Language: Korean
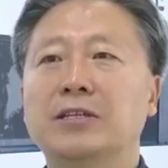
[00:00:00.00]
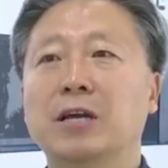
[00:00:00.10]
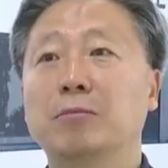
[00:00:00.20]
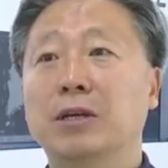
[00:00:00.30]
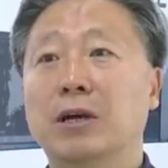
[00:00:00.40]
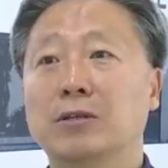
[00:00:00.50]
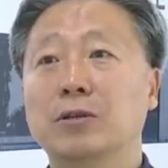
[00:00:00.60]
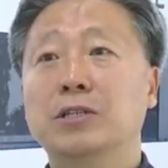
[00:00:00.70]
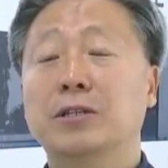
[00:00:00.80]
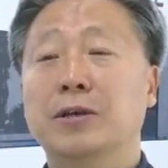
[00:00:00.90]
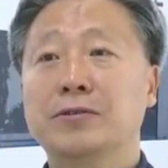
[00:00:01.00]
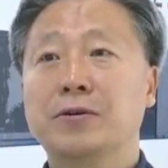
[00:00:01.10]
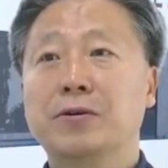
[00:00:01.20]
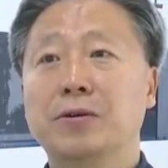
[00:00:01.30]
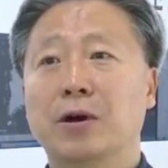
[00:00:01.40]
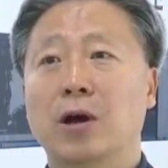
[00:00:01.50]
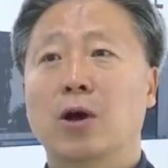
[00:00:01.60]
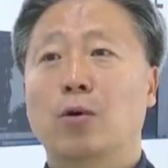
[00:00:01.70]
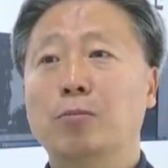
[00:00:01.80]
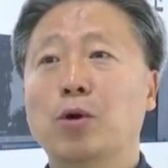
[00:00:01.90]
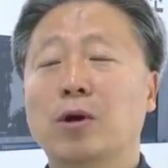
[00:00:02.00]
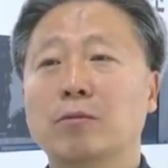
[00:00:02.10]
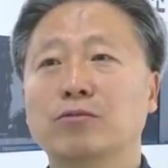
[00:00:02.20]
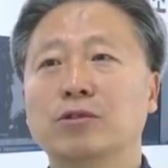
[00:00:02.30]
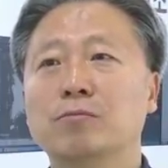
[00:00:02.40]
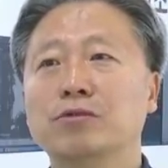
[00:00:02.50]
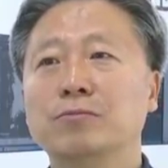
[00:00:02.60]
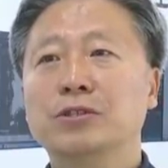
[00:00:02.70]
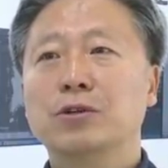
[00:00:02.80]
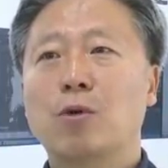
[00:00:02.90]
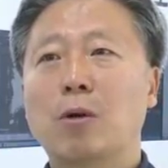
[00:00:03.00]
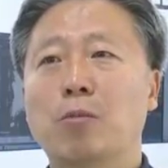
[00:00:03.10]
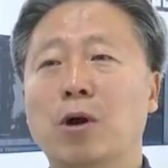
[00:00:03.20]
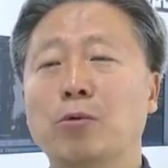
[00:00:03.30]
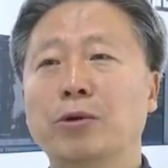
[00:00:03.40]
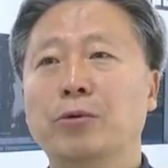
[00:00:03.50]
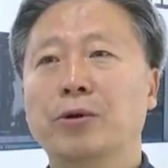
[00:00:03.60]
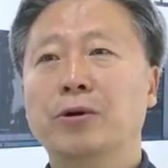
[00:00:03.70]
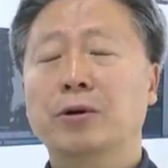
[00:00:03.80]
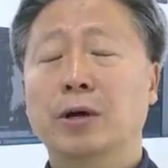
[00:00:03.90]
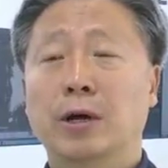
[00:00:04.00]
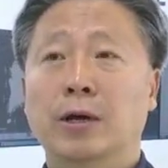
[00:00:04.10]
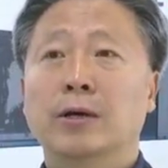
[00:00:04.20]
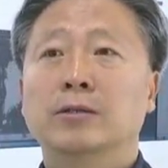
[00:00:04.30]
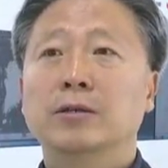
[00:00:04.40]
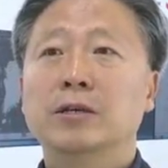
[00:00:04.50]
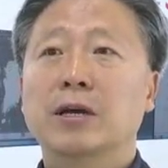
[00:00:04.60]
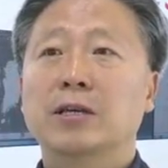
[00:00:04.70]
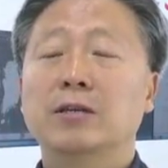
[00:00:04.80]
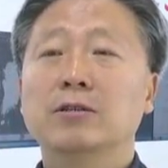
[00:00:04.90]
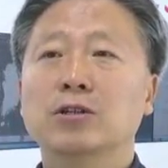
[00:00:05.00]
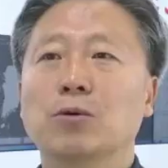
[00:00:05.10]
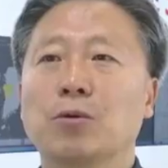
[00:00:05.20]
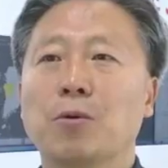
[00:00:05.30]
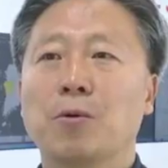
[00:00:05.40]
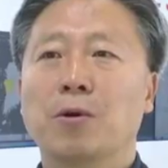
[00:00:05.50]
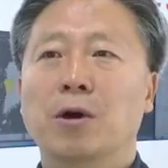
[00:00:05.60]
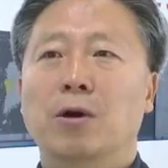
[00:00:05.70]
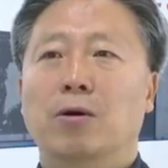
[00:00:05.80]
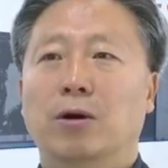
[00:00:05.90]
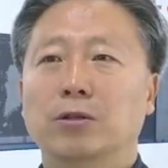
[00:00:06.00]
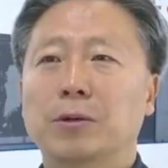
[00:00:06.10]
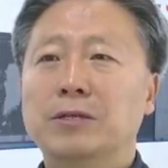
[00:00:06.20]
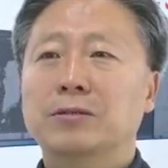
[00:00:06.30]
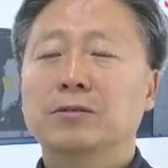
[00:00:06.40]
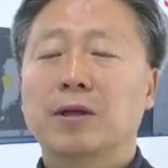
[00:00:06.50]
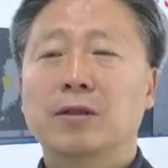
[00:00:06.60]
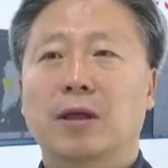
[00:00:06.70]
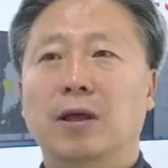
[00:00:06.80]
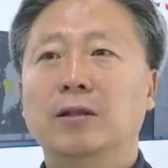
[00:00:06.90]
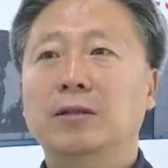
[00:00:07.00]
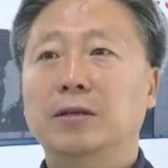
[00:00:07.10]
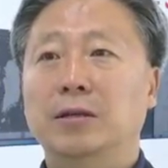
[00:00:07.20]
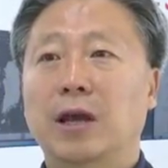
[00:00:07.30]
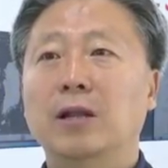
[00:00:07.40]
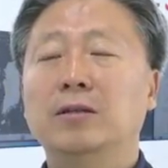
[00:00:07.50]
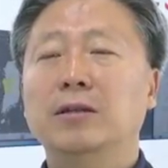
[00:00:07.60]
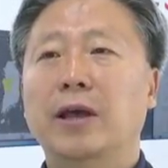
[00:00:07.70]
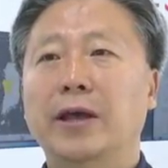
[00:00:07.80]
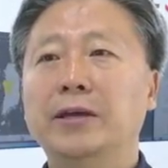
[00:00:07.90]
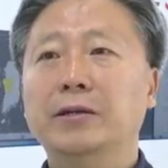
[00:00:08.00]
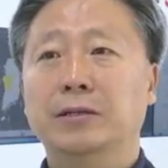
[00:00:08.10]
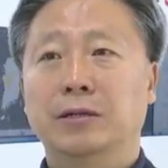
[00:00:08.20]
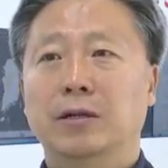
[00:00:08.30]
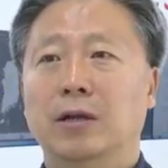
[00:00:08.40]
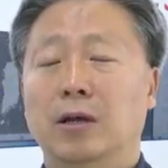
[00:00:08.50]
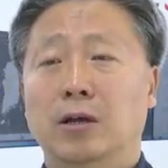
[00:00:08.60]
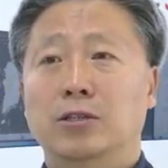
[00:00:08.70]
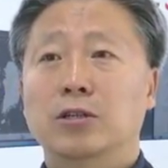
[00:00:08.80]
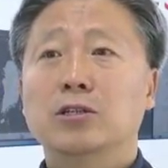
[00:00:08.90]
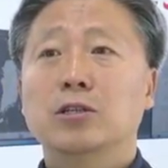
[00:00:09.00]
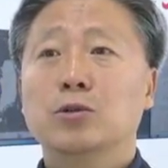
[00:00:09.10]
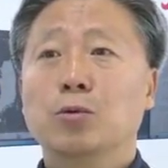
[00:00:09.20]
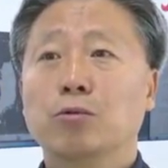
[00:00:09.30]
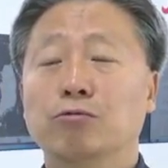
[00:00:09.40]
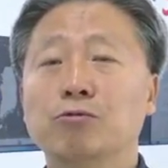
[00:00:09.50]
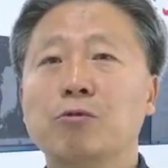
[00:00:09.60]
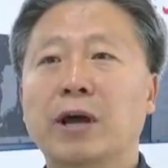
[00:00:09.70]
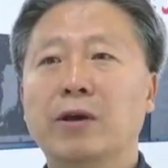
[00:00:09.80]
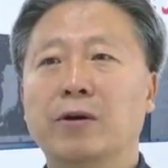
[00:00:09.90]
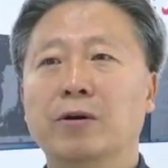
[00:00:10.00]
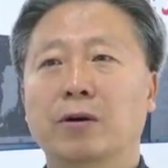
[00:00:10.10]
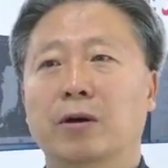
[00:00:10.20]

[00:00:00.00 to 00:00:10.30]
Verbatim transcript: 장비가 설치돼서 완벽한 무선 품질을 확보하고 있고요. 특히나 기능적으로 어드밴스된 LTE, LTA를 실질적으로 운용하여